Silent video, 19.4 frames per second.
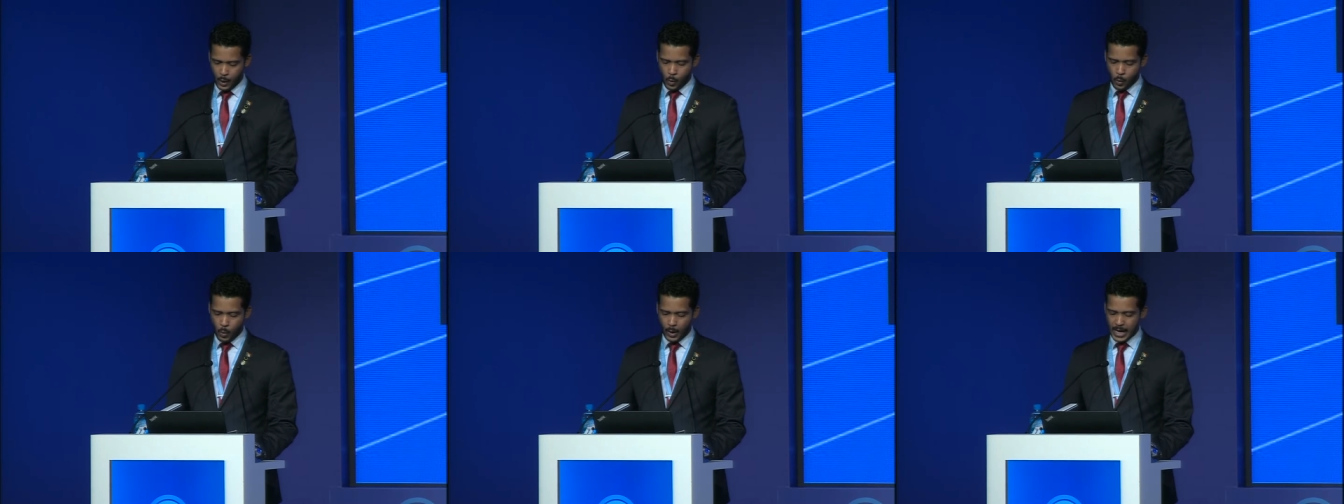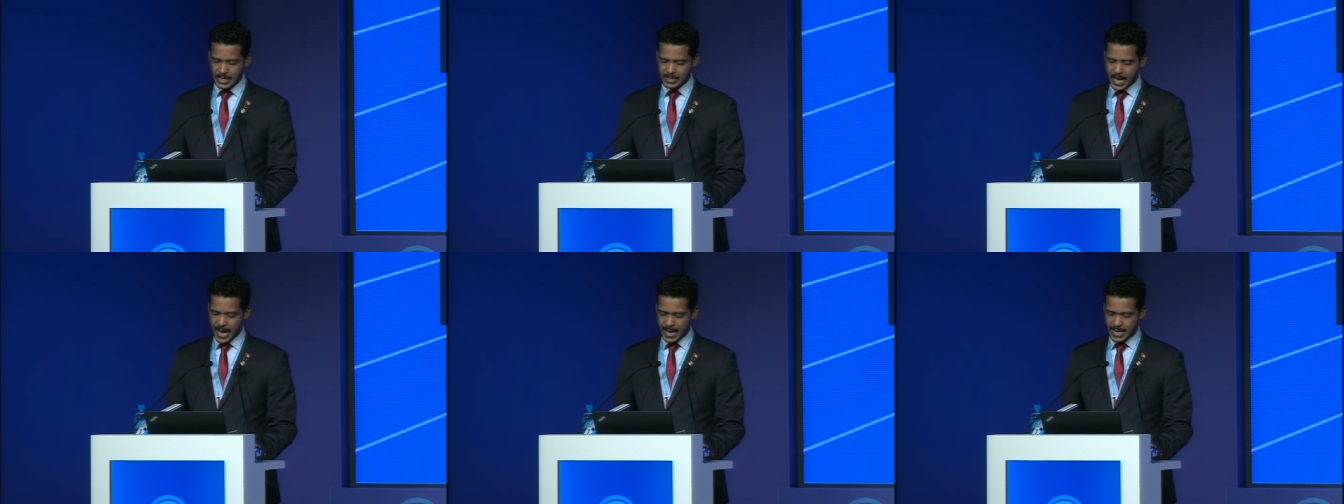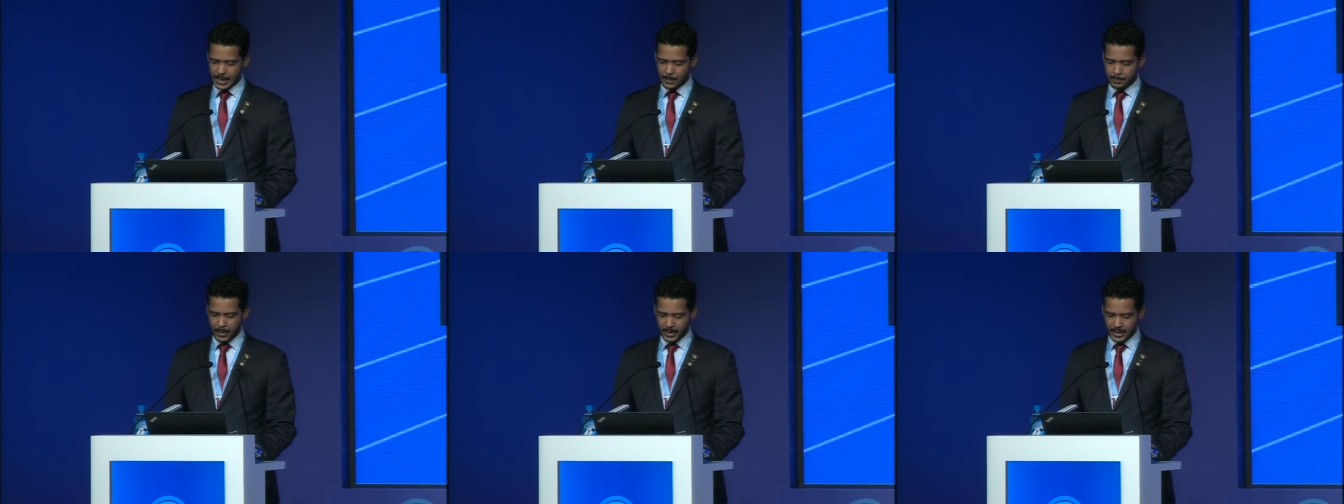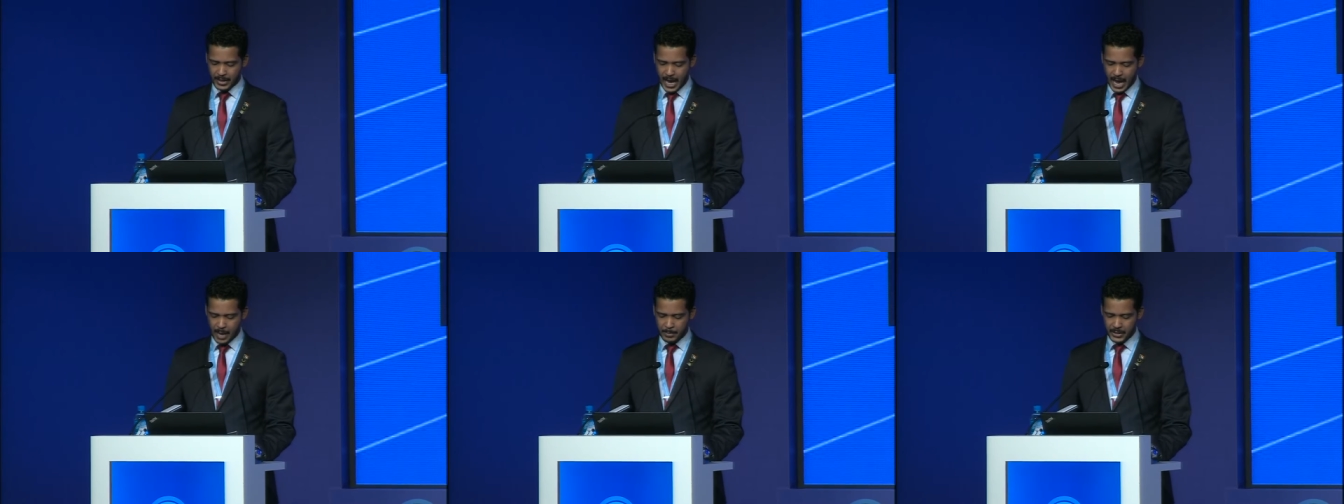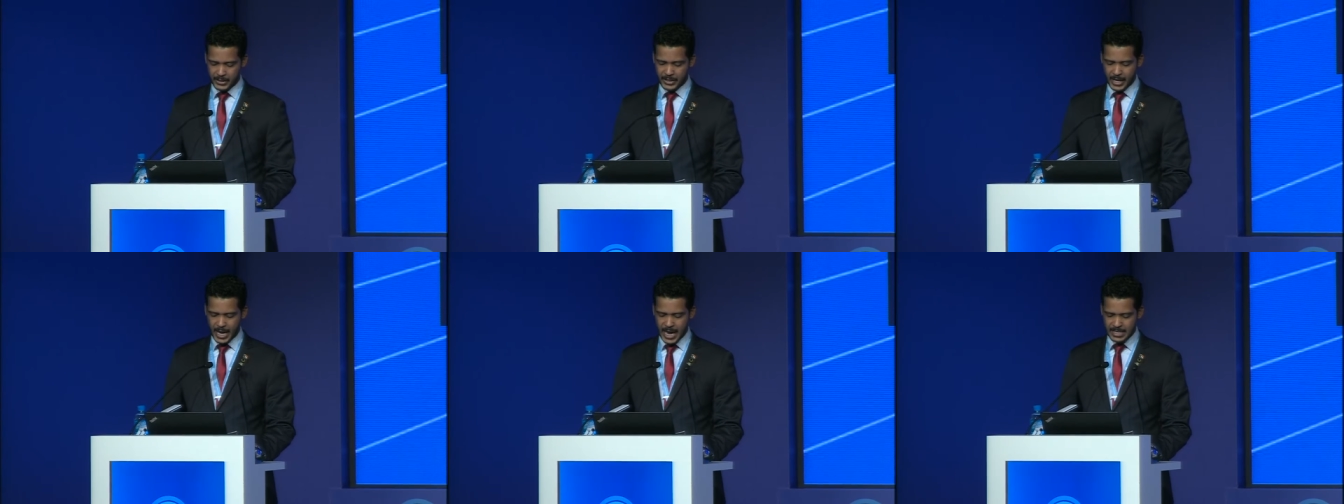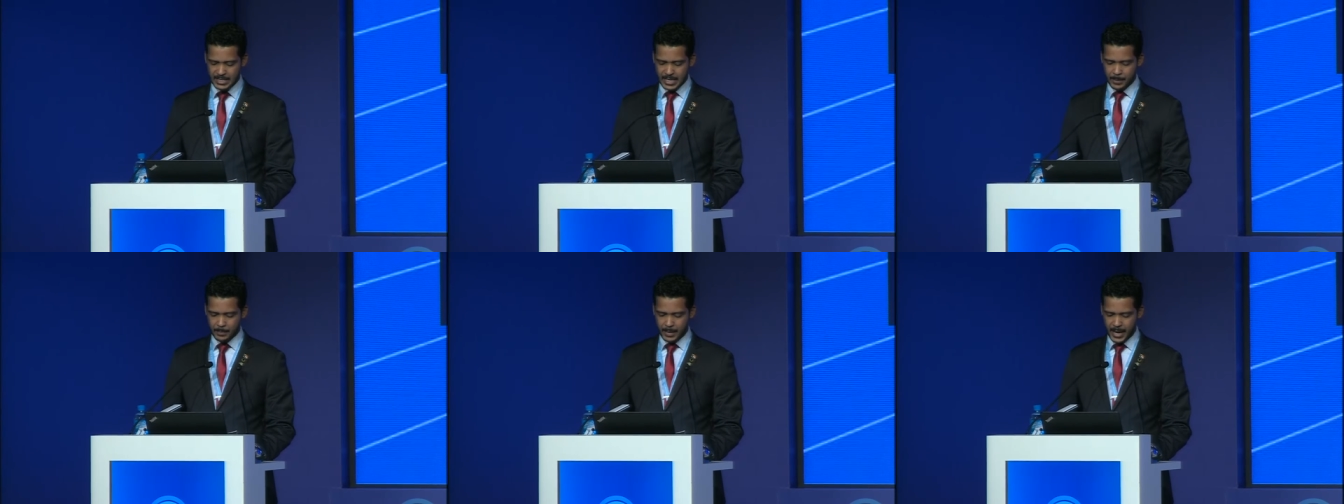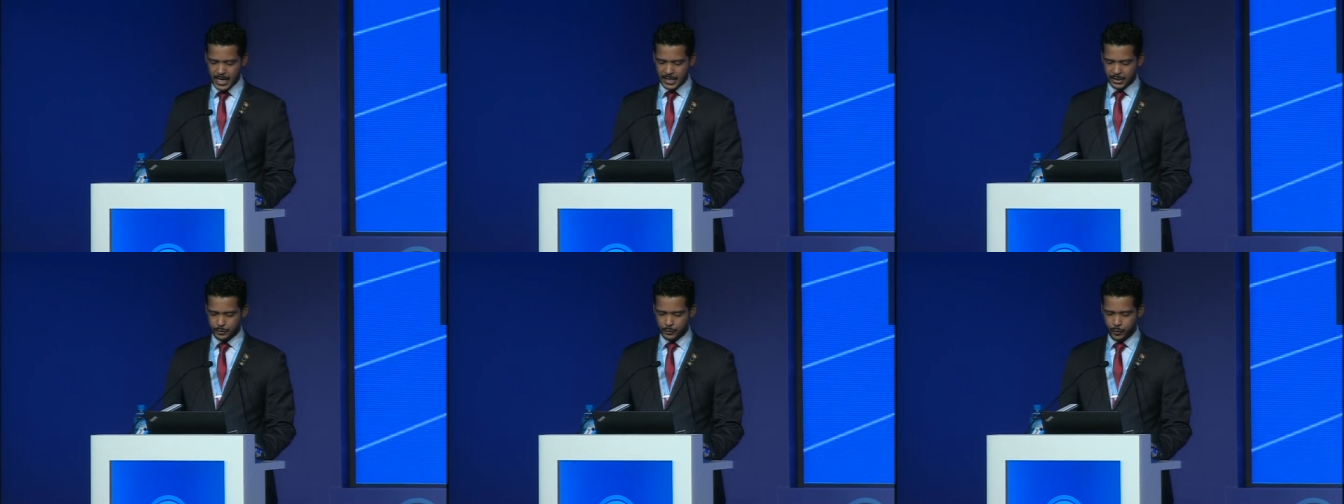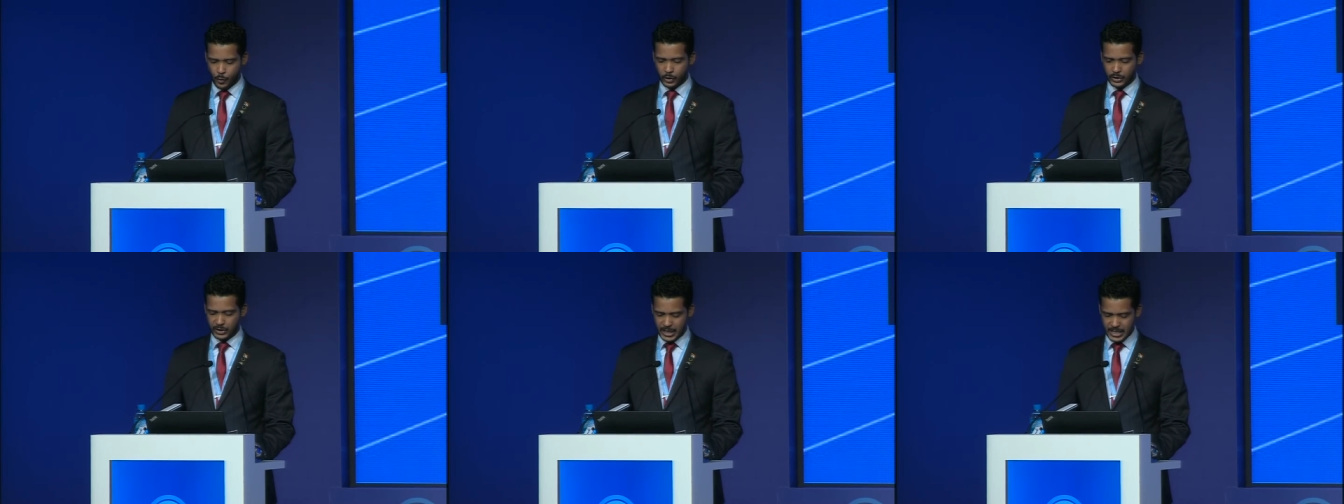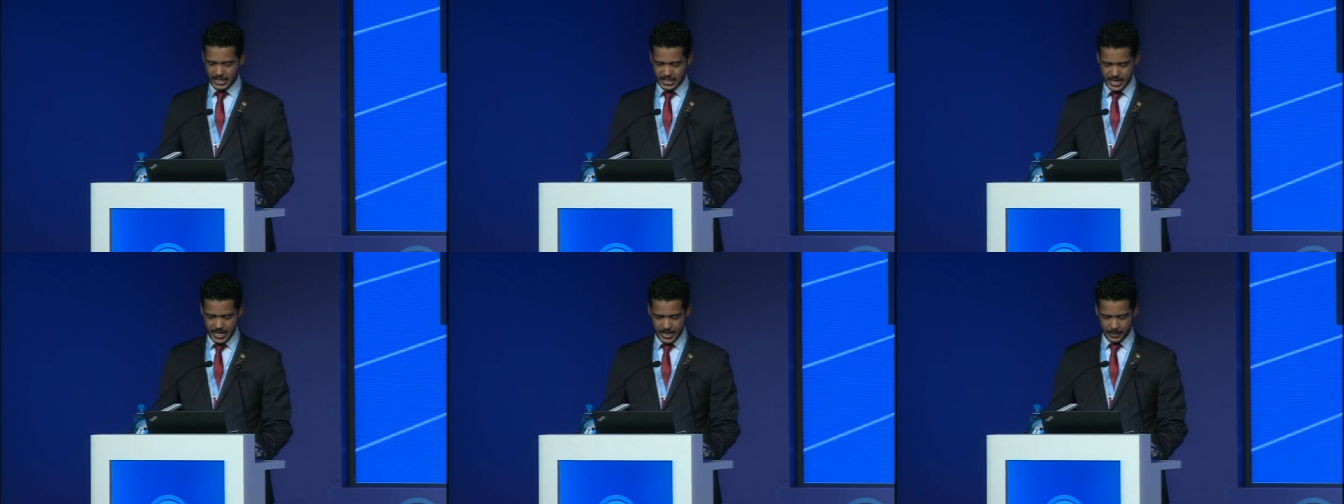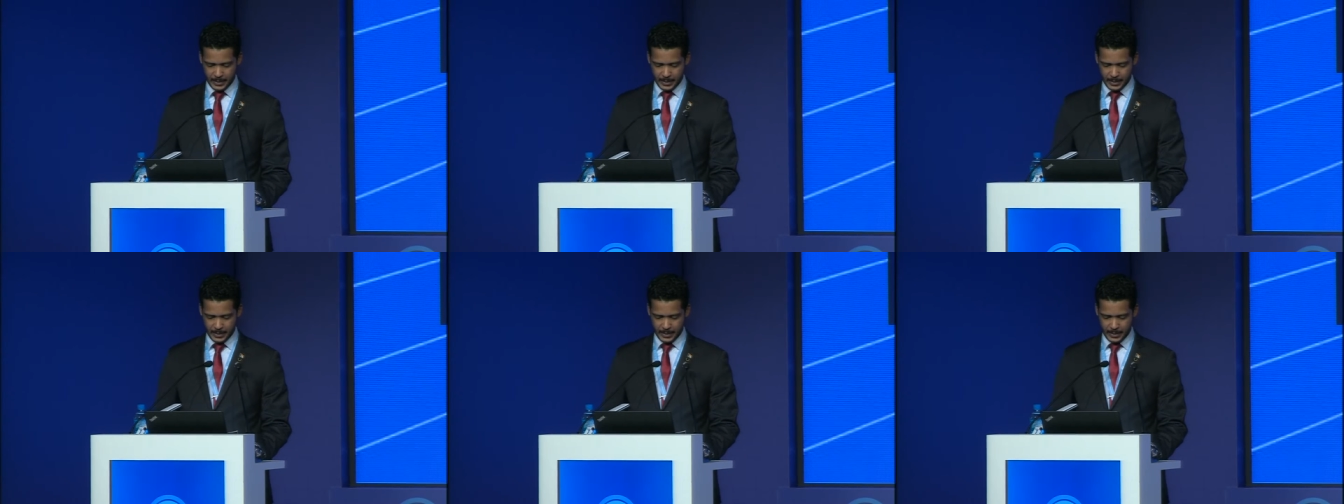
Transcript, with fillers: وكذلك برنامج SMS 4 DC